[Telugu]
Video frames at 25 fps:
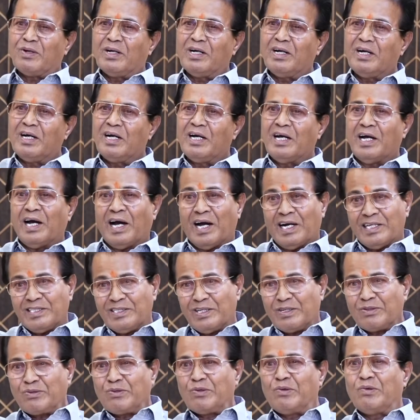కూడా
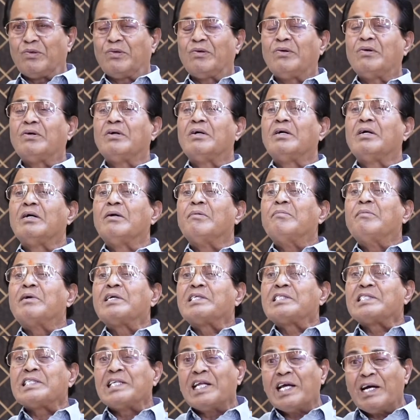అందరితో
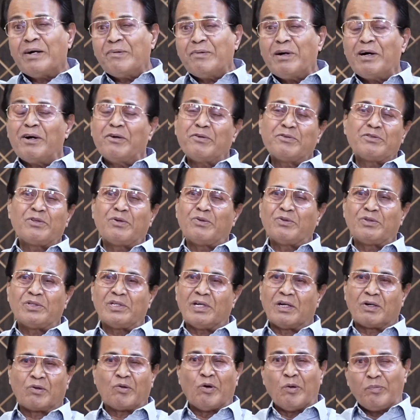మరి స్నేహభావంతో
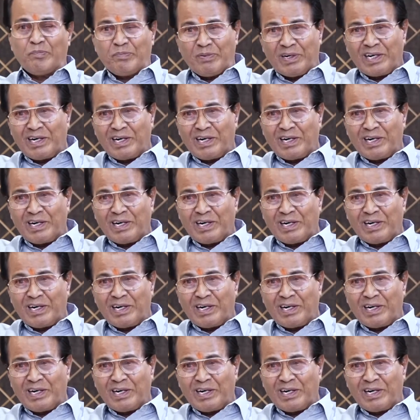ఉంటున్నారు గొప్ప